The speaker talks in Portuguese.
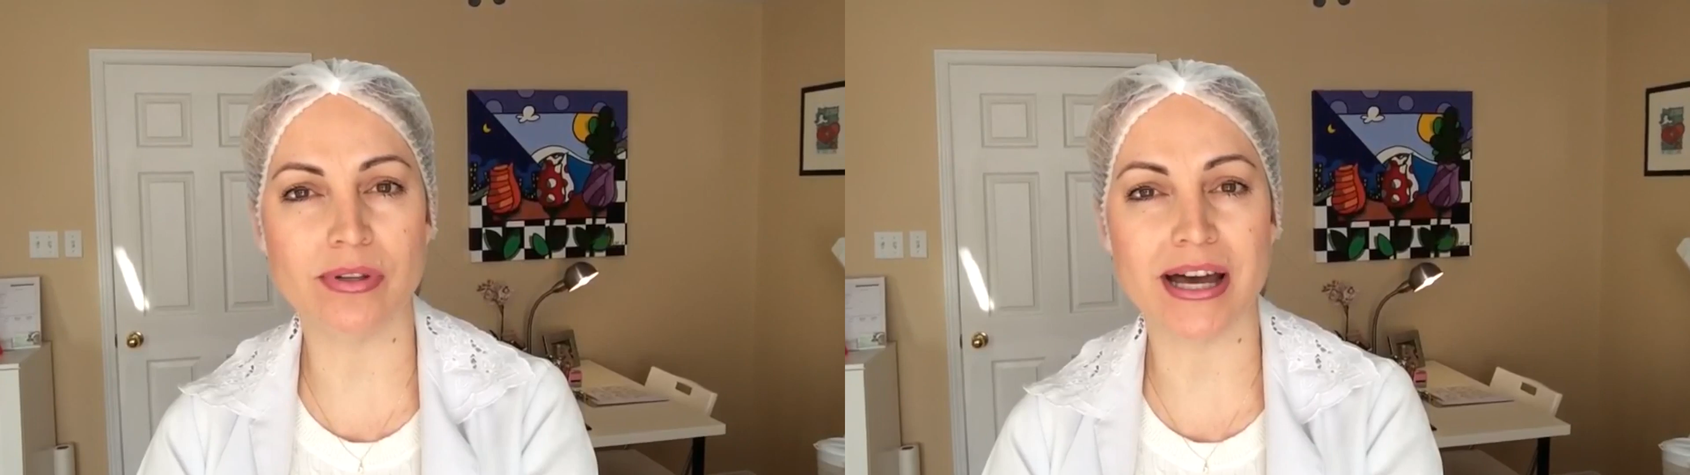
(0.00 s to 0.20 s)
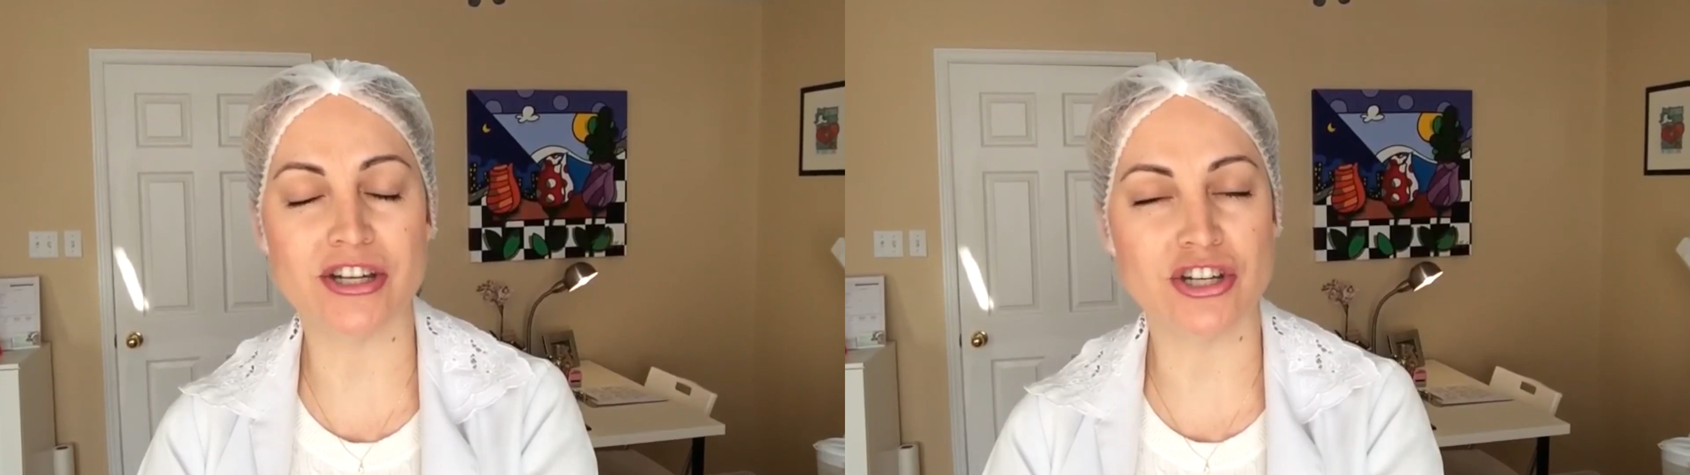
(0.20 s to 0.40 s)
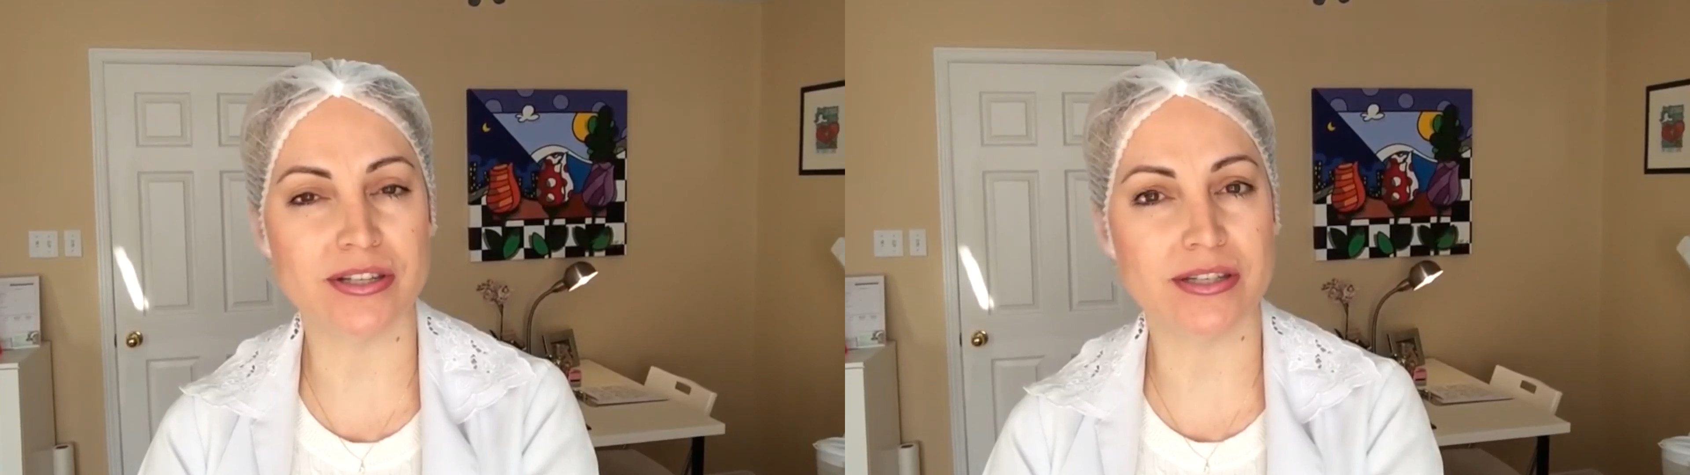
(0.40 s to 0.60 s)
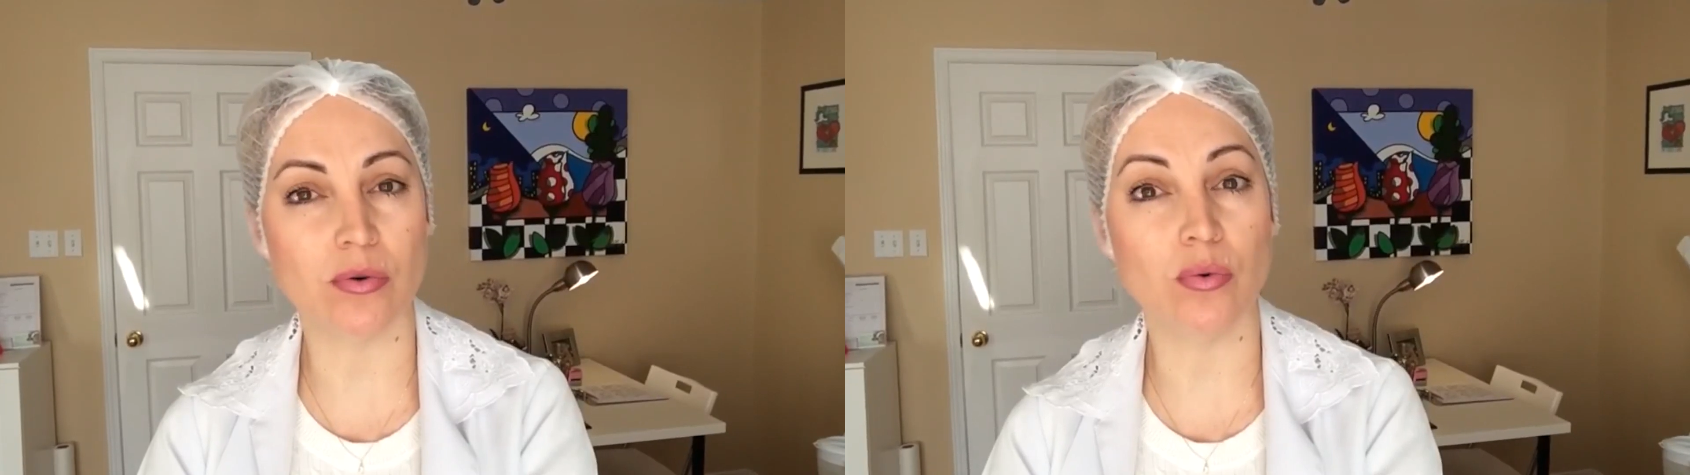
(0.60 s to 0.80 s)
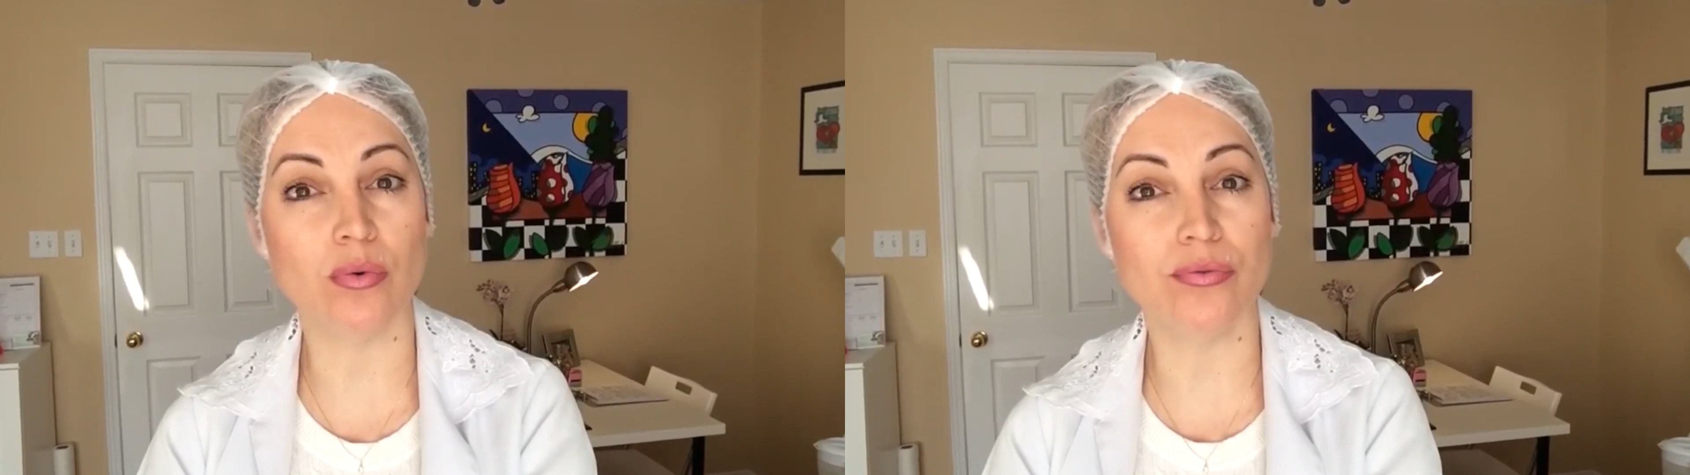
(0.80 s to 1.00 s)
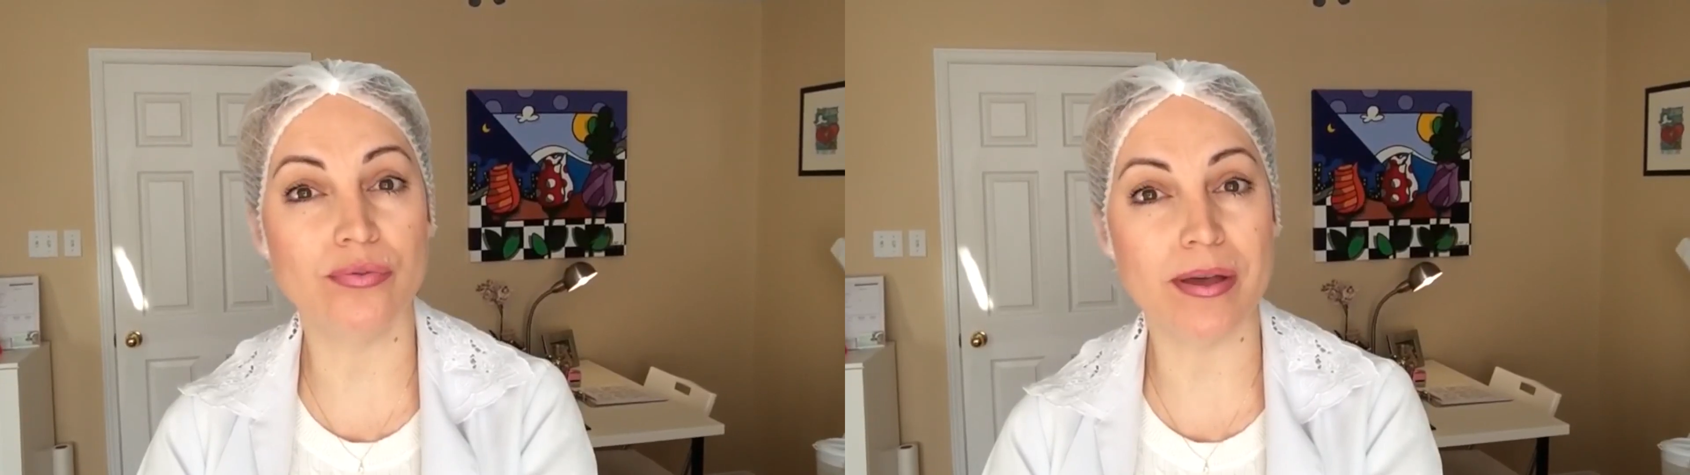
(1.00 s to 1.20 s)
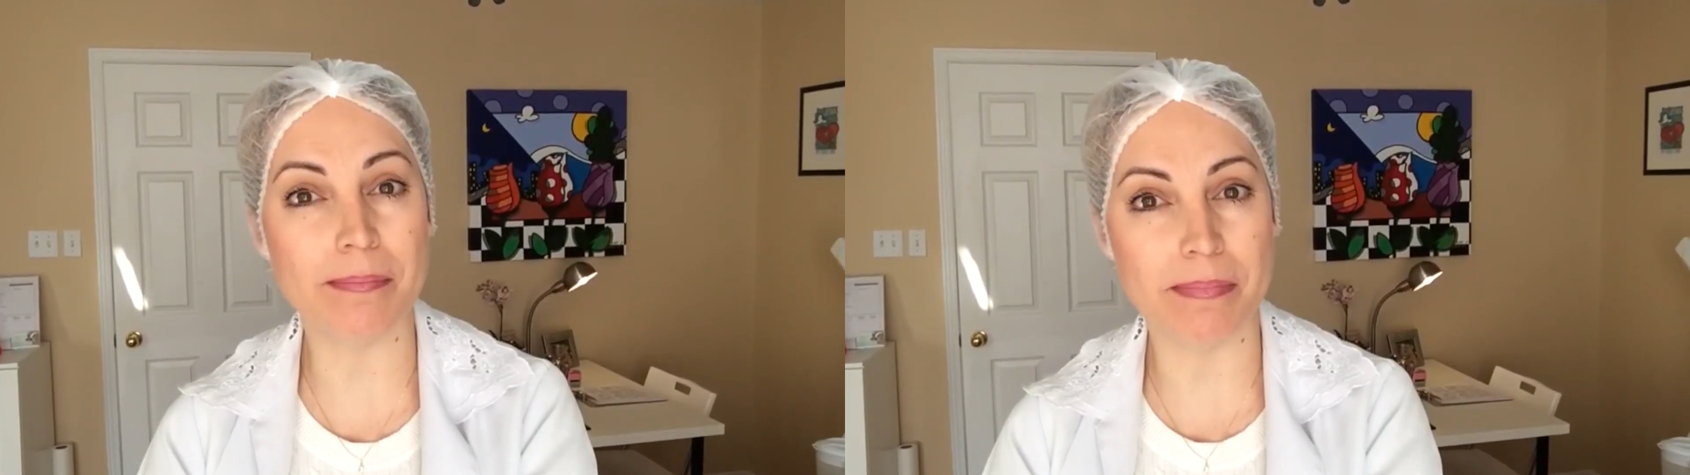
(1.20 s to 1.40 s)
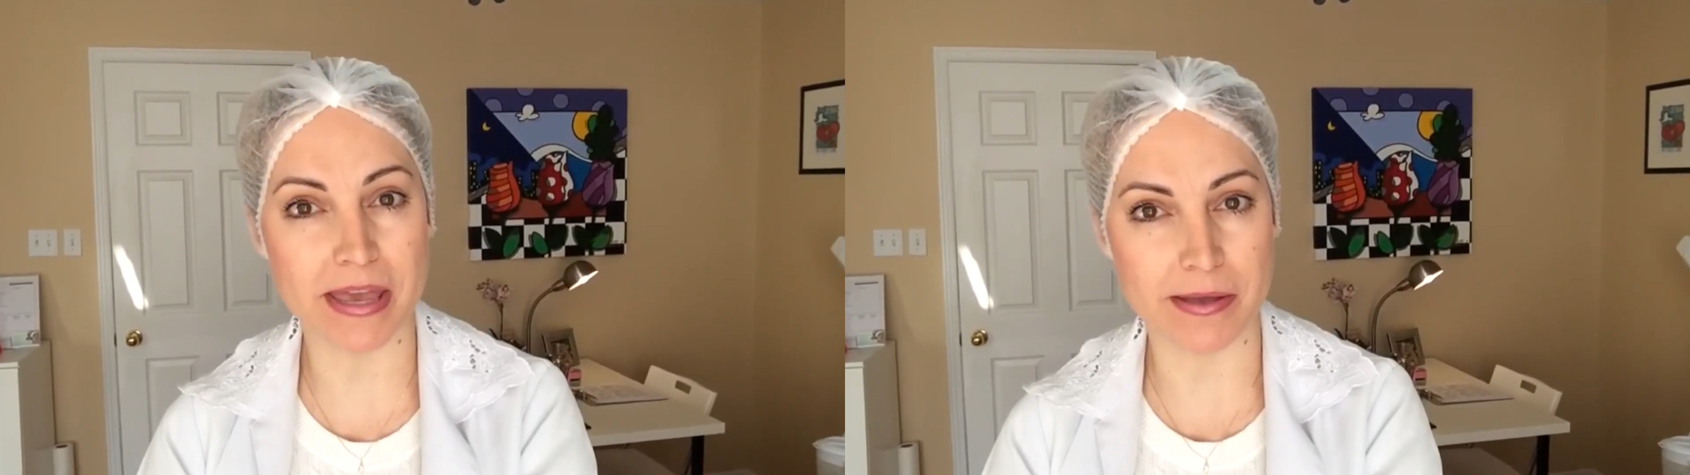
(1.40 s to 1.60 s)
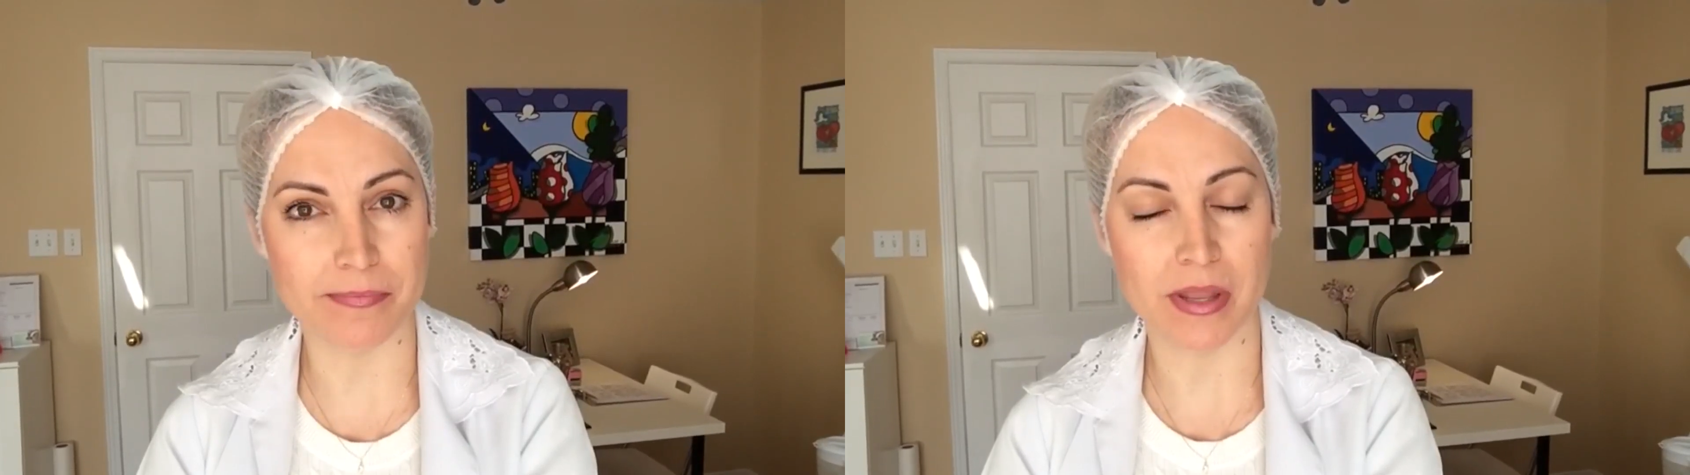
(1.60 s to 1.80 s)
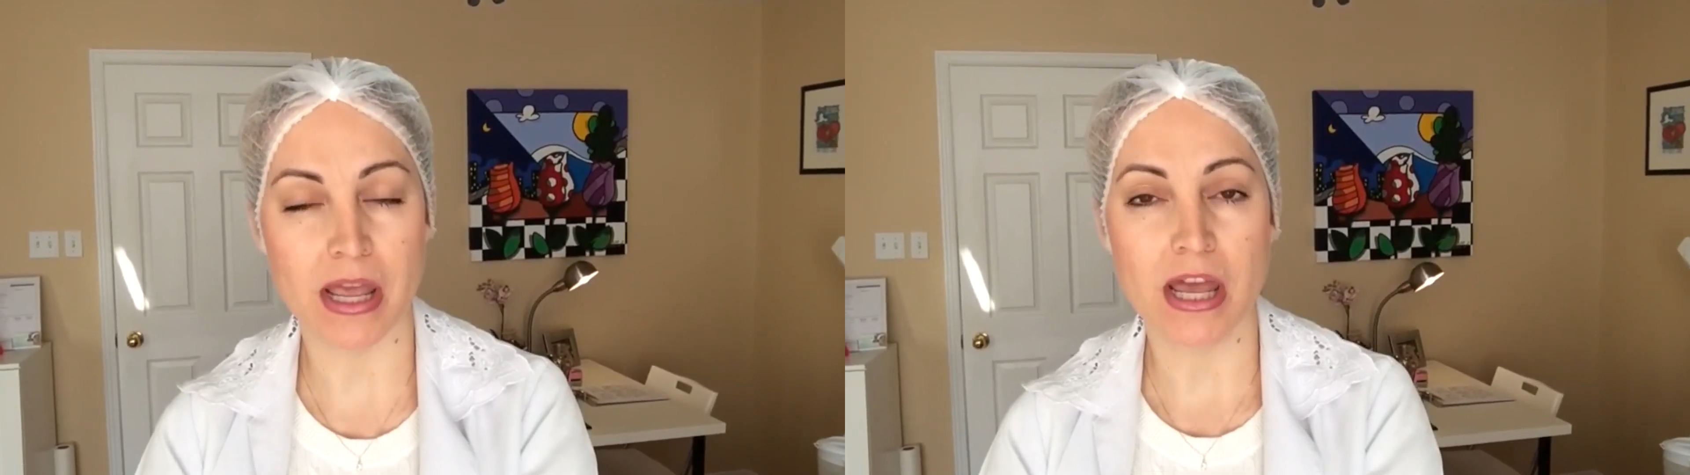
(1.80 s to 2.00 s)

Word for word: da radiação UVB.